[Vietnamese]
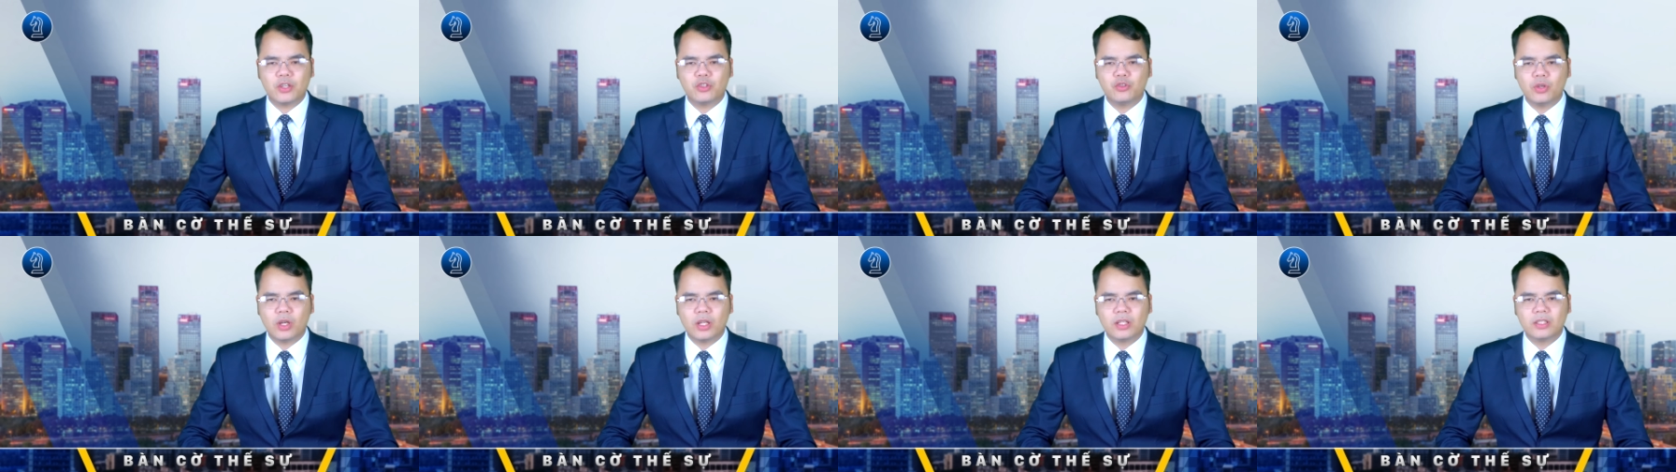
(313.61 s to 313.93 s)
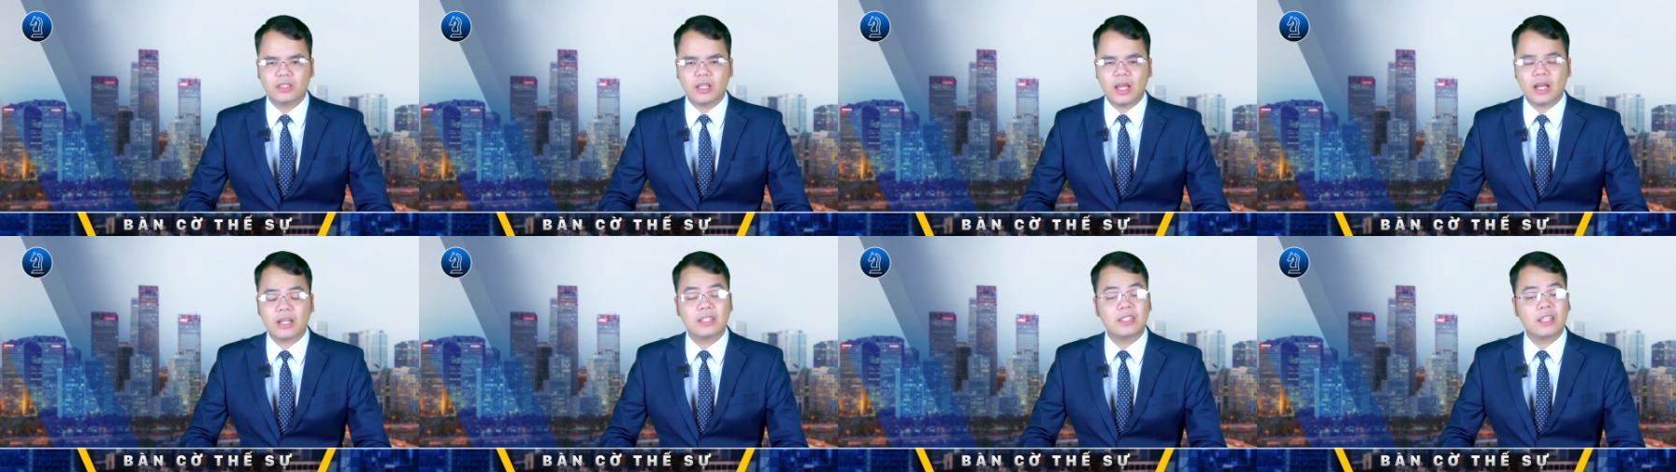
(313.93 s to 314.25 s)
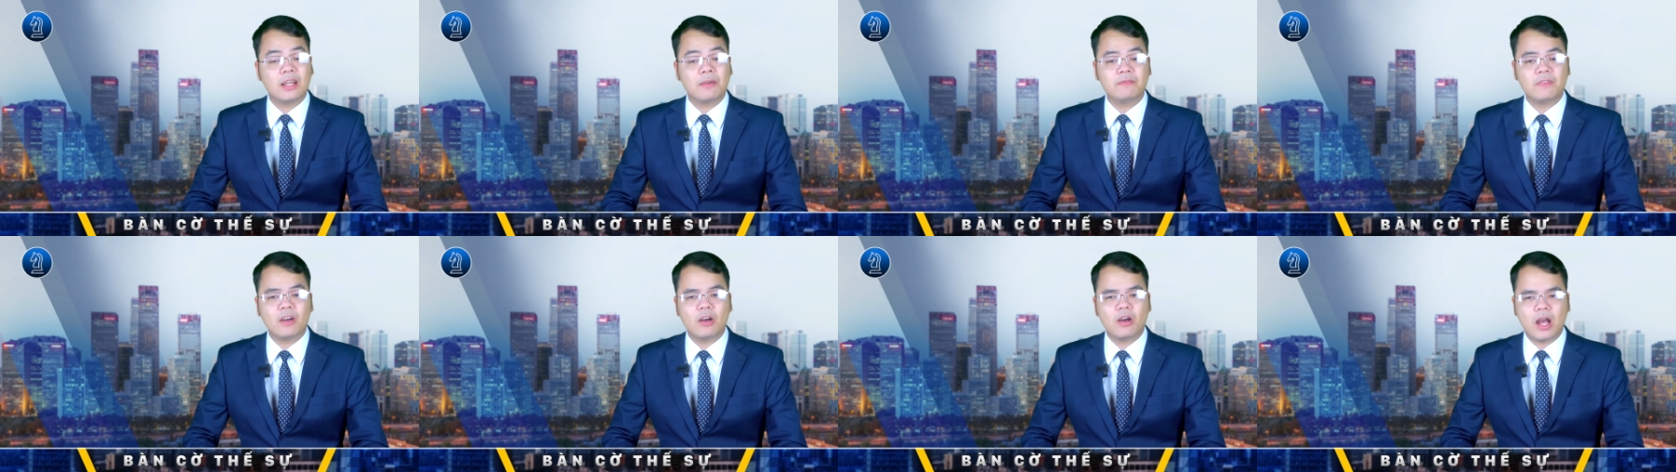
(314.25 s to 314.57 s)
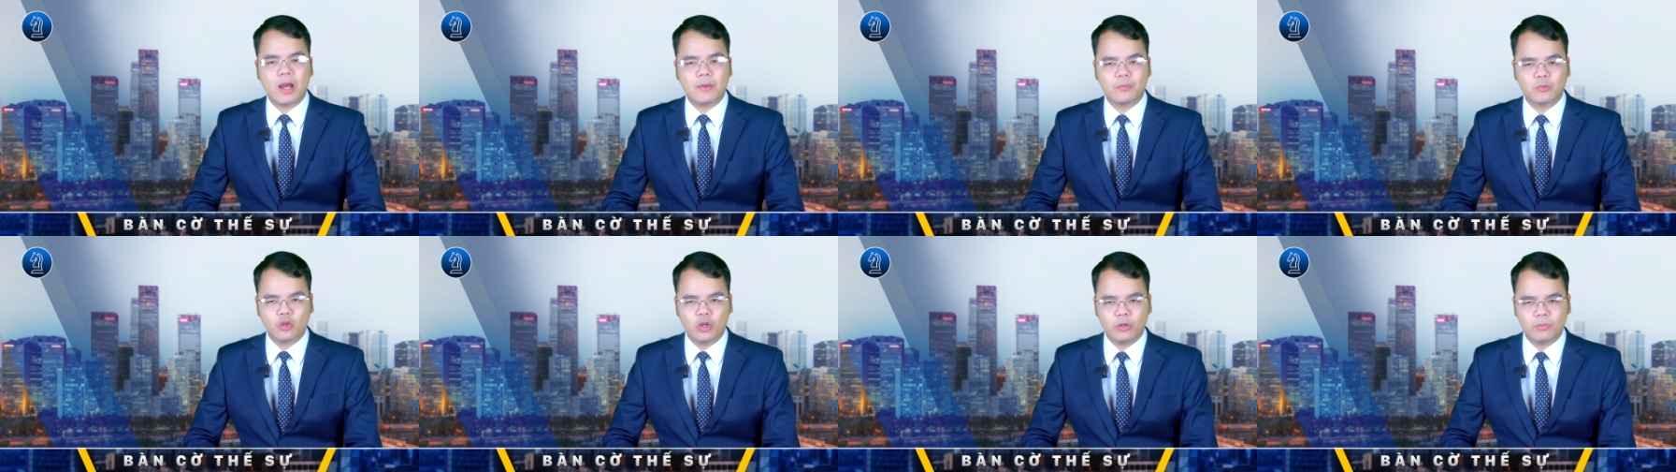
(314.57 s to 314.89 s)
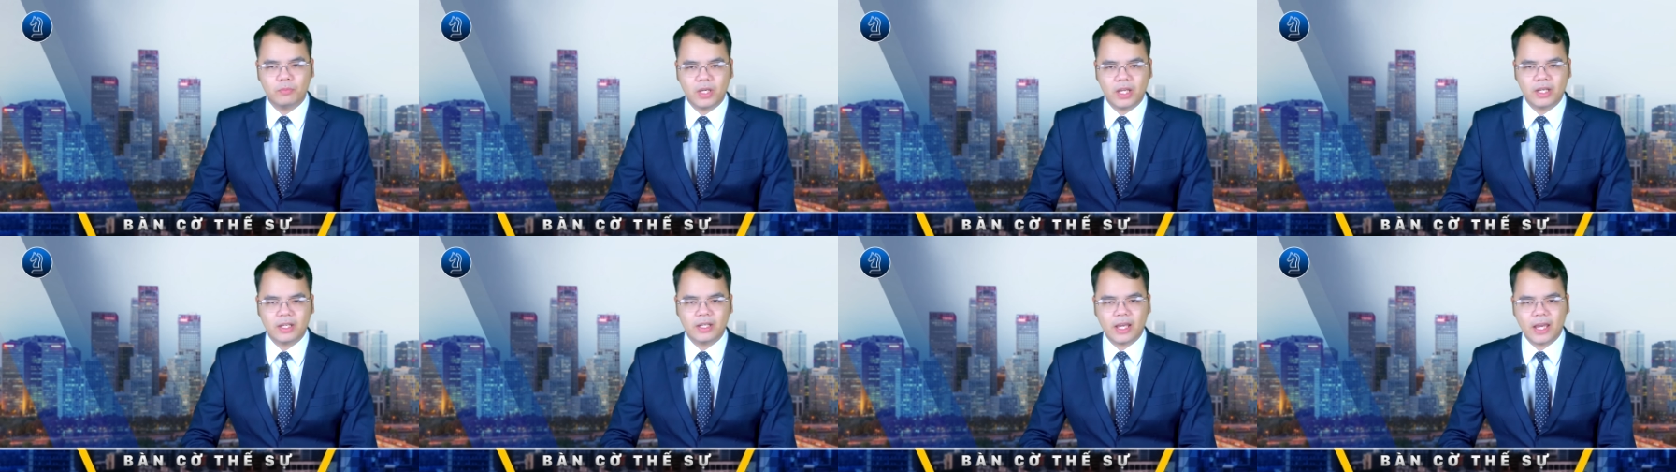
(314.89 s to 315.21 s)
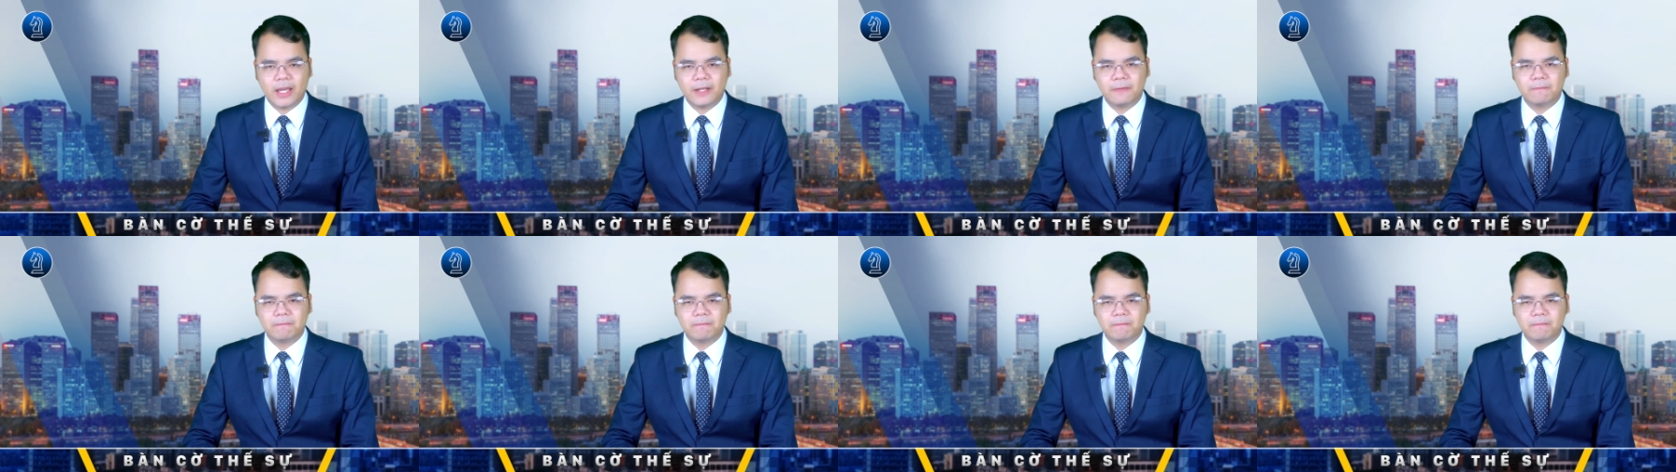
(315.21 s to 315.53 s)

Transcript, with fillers: chuyển sang nhắm vào hạm đội Biển Đen